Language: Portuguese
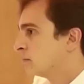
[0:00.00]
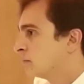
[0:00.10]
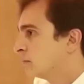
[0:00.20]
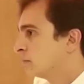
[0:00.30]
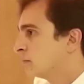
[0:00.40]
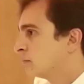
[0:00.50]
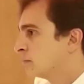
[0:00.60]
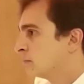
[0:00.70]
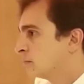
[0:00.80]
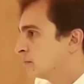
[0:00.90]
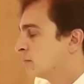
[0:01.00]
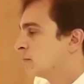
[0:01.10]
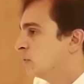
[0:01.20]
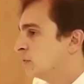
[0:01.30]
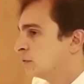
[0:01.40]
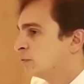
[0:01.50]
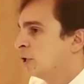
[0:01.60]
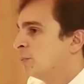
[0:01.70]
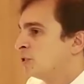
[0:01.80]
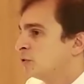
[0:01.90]
tem que agregar. Isso, eu vou
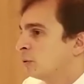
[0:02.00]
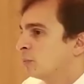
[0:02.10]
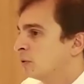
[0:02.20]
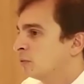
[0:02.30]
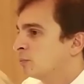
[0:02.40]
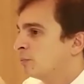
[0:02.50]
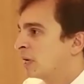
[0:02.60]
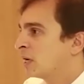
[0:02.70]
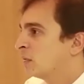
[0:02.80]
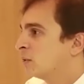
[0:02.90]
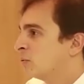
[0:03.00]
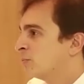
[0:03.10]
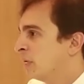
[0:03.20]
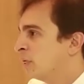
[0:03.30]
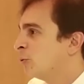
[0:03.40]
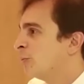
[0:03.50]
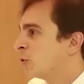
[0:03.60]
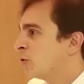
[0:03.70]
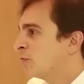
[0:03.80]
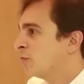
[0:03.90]
repetir só porque não pega aqui no, bem no
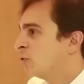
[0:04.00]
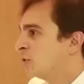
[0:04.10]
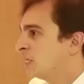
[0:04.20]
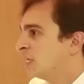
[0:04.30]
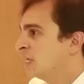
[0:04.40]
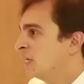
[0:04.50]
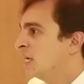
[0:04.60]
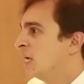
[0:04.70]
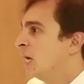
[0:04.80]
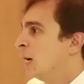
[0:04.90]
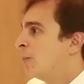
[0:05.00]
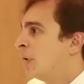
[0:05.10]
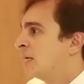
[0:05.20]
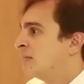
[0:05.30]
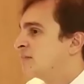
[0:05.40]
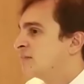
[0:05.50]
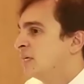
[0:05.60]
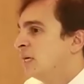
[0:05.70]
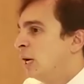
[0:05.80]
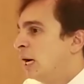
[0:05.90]
microfone, né? Mas
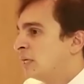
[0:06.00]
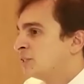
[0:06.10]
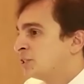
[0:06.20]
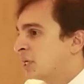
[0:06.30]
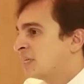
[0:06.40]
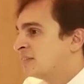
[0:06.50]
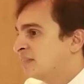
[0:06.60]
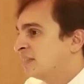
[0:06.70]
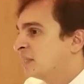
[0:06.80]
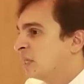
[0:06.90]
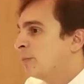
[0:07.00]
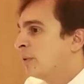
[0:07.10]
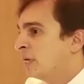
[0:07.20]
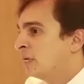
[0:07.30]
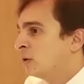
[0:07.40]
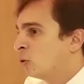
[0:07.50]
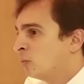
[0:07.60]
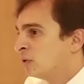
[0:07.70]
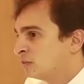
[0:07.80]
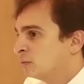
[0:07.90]
é, a gente acrescenta também, como
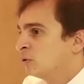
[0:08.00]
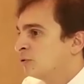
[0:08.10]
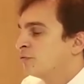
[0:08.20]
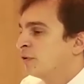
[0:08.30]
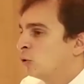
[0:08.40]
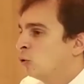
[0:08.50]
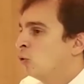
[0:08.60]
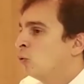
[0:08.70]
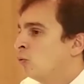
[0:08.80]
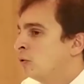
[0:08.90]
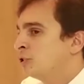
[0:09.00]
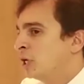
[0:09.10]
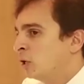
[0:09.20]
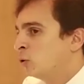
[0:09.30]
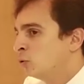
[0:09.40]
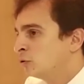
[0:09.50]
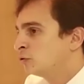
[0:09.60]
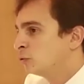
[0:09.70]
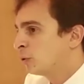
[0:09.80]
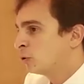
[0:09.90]
a Simone falou, o IGA
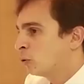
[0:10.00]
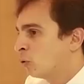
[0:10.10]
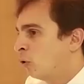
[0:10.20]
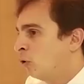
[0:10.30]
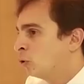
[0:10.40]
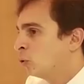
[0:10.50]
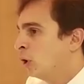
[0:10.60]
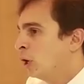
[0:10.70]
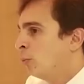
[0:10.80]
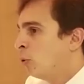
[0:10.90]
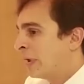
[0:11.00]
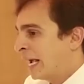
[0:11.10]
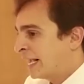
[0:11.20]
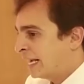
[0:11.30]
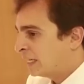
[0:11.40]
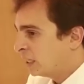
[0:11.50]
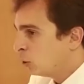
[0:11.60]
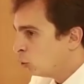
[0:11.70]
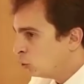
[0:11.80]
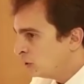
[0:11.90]
no protocolo, porque aquela
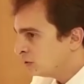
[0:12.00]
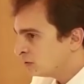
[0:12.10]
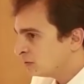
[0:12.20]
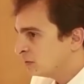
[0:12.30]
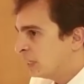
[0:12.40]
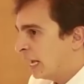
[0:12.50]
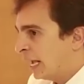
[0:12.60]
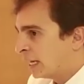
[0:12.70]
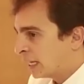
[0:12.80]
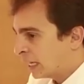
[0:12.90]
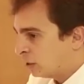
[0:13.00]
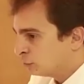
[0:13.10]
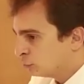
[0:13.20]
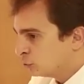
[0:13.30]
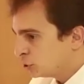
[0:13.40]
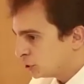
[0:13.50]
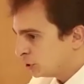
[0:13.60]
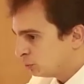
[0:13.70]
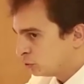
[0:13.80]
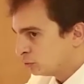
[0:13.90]
luz ela causa um
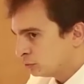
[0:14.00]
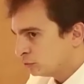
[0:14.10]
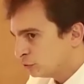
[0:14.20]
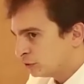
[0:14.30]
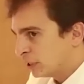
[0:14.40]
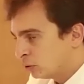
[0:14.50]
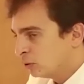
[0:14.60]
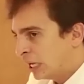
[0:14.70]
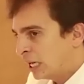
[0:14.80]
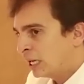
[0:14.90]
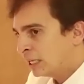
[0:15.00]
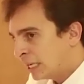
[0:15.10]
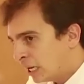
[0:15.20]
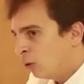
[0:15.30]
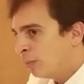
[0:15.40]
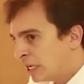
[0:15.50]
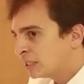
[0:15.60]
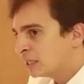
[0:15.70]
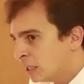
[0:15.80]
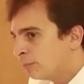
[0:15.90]
estímulo celular que ela
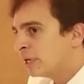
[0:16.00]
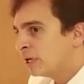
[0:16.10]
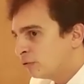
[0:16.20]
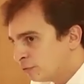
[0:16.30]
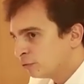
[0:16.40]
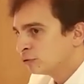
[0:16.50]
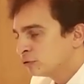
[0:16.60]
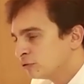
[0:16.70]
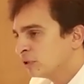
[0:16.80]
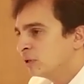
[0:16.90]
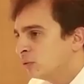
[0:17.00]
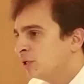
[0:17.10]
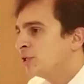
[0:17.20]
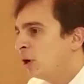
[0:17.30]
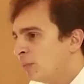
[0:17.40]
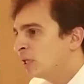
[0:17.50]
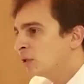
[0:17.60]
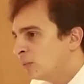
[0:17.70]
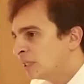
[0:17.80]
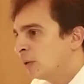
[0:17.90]
aumenta também o fluxo sanguíneo e aumenta o
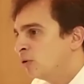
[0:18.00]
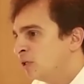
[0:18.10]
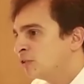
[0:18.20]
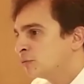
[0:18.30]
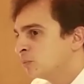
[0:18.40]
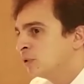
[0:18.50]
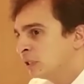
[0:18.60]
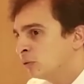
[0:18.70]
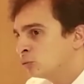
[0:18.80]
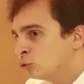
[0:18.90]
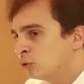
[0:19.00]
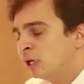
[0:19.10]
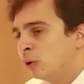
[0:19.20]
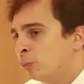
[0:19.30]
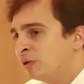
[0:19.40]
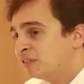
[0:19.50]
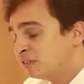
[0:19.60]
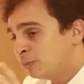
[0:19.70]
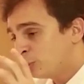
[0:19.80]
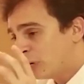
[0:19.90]
metabolismo. Então tudo é, o
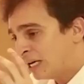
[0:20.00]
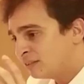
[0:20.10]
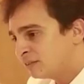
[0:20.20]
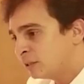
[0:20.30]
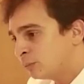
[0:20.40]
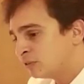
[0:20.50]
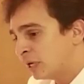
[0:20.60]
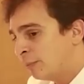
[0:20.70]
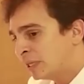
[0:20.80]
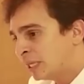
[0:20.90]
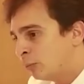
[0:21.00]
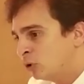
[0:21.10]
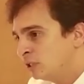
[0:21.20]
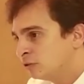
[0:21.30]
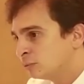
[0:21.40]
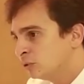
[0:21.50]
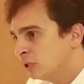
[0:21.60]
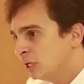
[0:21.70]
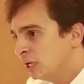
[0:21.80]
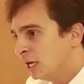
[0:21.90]
princípio é simples, é metabolismo.
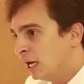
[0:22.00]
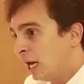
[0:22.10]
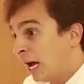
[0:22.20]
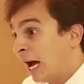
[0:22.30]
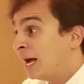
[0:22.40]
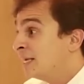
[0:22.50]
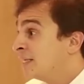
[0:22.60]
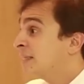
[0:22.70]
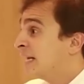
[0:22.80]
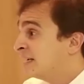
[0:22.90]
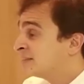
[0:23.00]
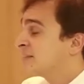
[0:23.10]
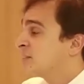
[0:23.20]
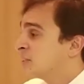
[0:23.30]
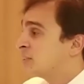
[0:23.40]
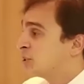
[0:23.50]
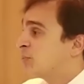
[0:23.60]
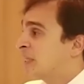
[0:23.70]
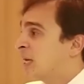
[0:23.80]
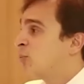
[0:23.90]
Aí nessa de, de
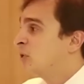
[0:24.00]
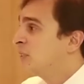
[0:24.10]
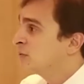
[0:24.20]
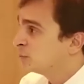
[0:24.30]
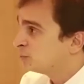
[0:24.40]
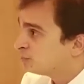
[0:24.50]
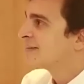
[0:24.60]
metabolismo,